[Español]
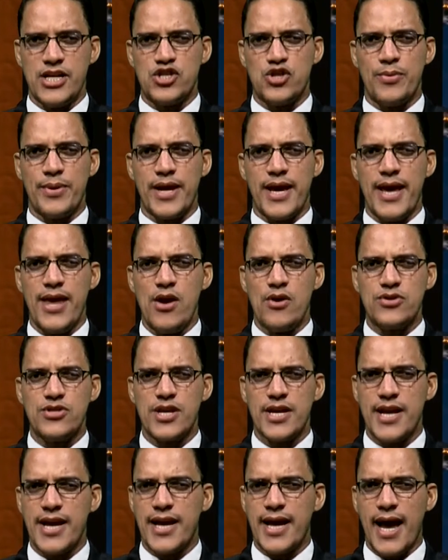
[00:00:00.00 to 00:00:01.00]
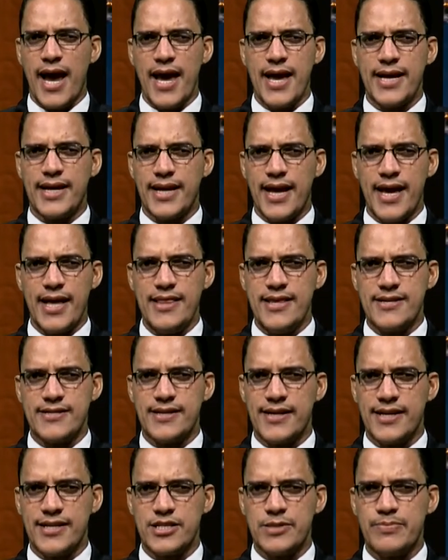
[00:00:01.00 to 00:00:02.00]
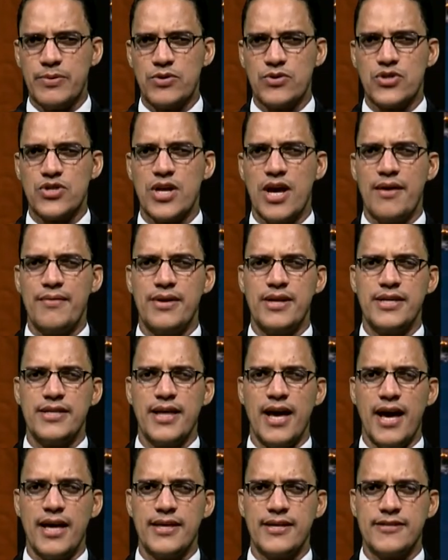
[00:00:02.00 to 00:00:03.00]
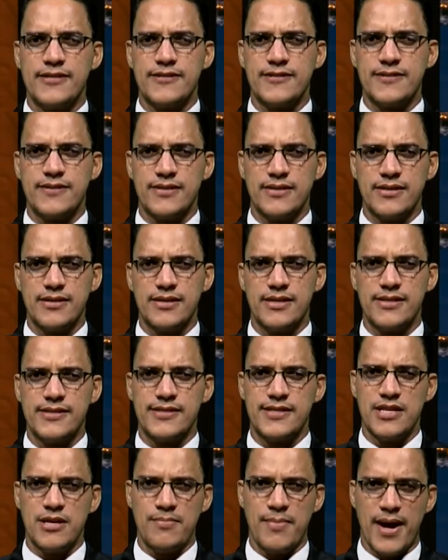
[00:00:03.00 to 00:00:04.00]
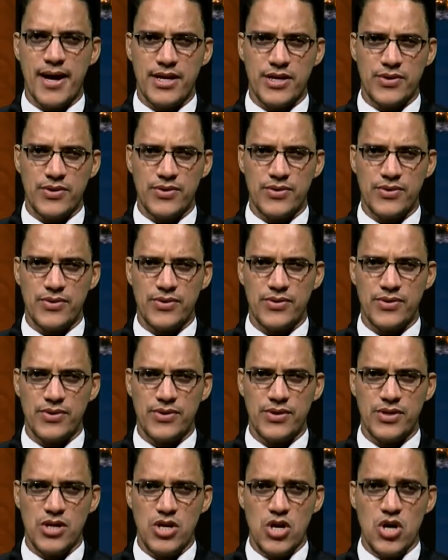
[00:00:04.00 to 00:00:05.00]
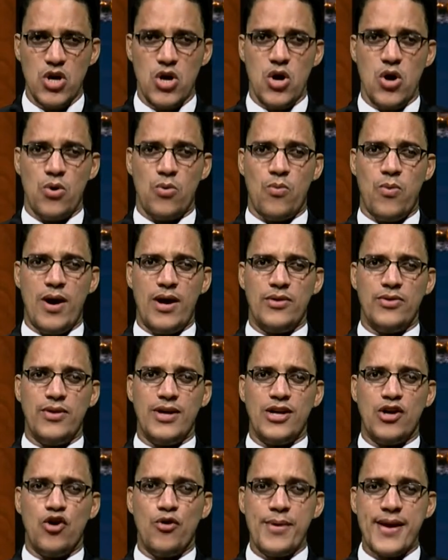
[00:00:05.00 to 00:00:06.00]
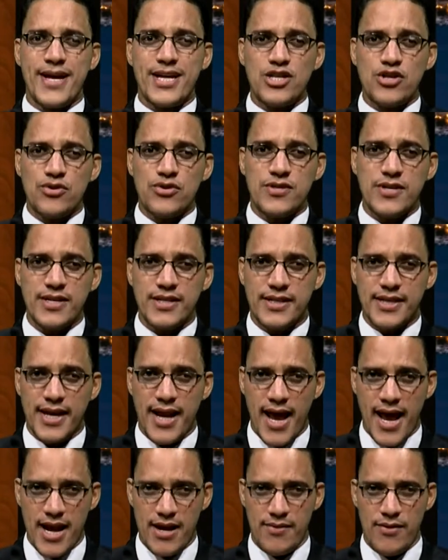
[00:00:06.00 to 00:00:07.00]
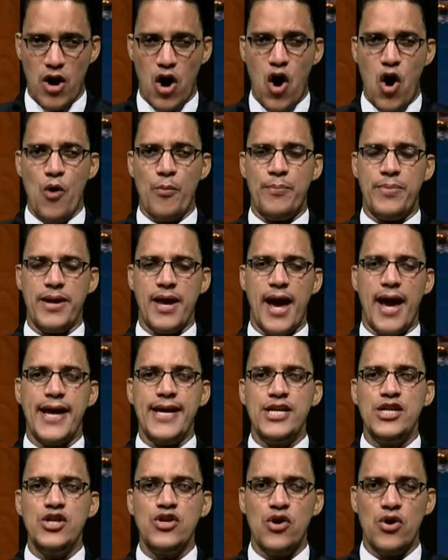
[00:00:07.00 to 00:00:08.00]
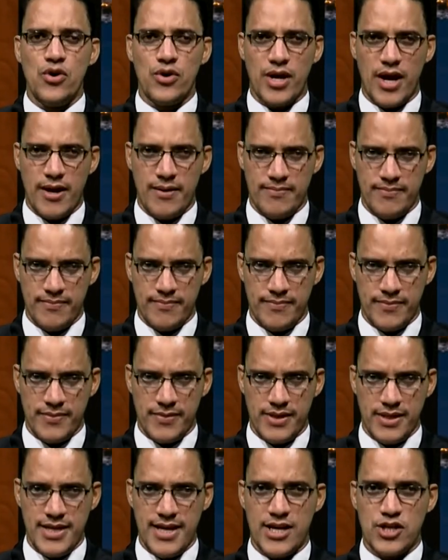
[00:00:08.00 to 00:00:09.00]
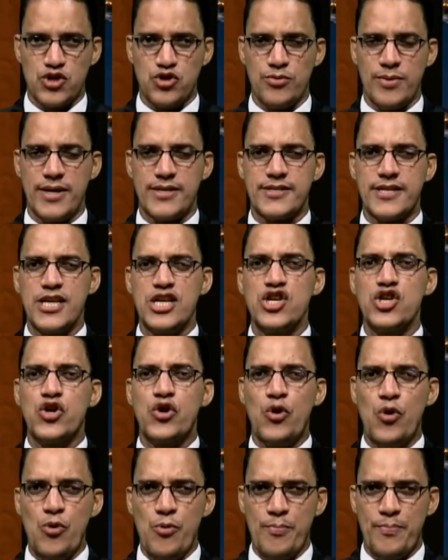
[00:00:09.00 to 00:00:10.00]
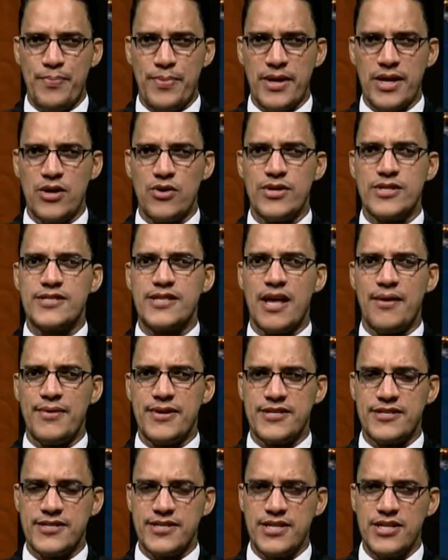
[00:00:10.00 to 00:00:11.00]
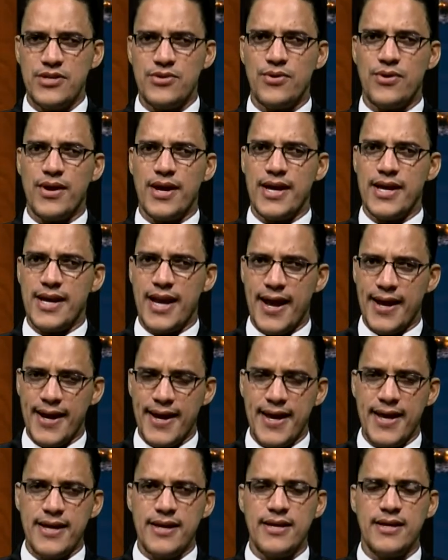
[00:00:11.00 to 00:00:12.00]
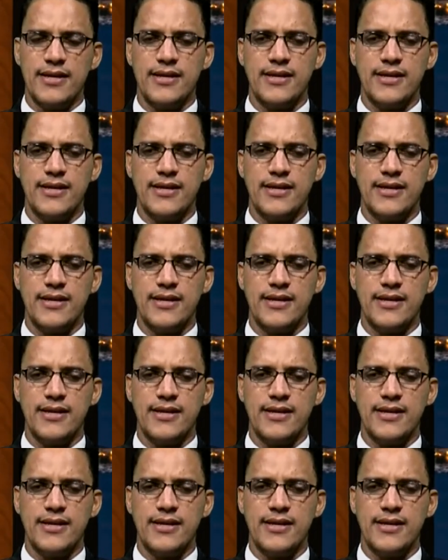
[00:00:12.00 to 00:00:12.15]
sobre ellos recaen grandes responsabilidades. Sin embargo, cuando el gobierno central obvia, ignora y a su vez incumple lo establecido en la ley,